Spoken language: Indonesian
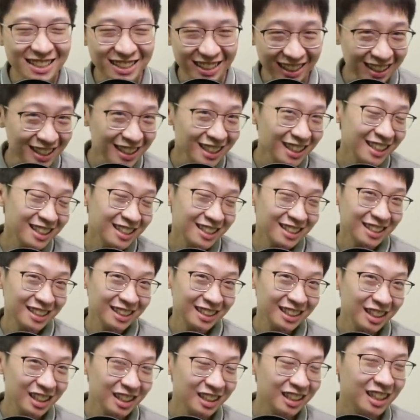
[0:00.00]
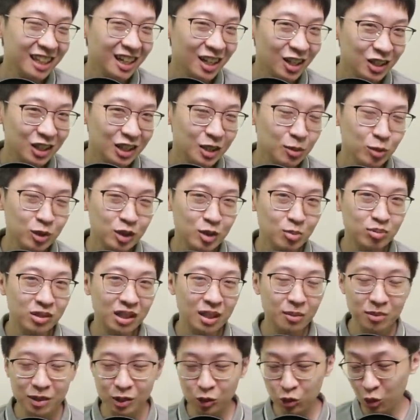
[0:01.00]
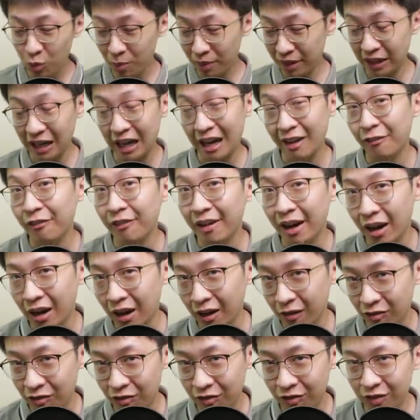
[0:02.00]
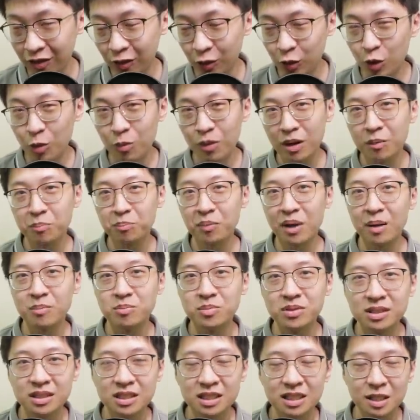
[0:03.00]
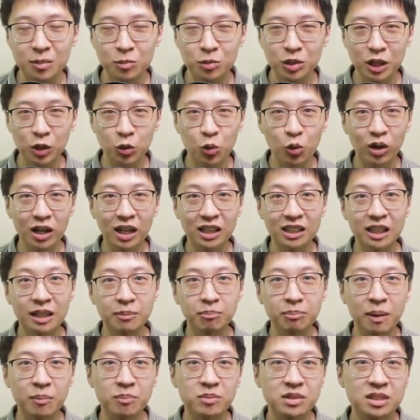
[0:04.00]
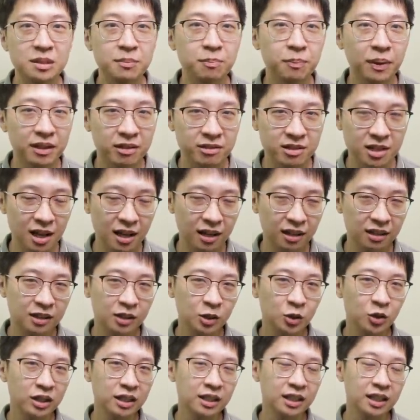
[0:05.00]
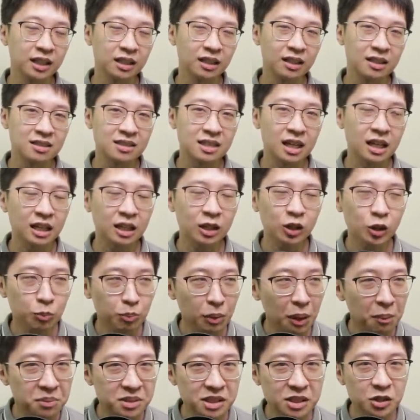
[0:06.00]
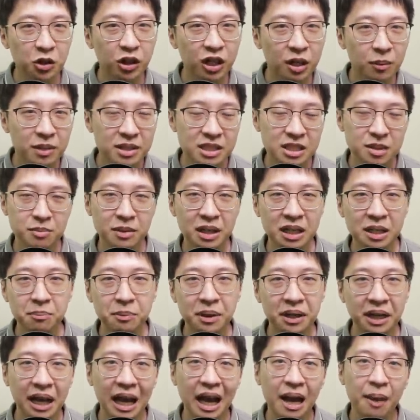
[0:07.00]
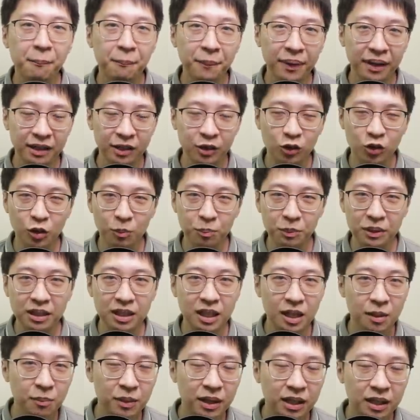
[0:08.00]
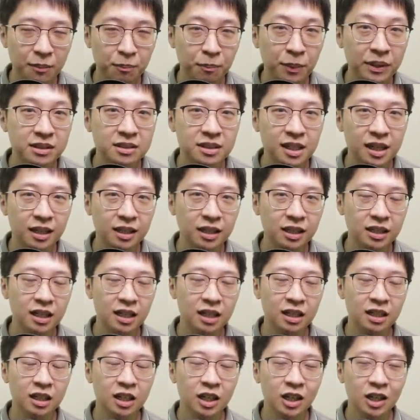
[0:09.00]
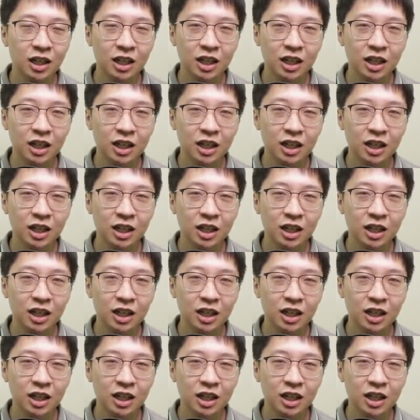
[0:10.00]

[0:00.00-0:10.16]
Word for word: Jadi di 300 ribu subscribers gue main FF, gue main PUBG, kemudian gue latihan PUBG 4 jari gue ingat. Saat itu PUBG orang masih main pakai iPad, gue pindah main 4 jari dan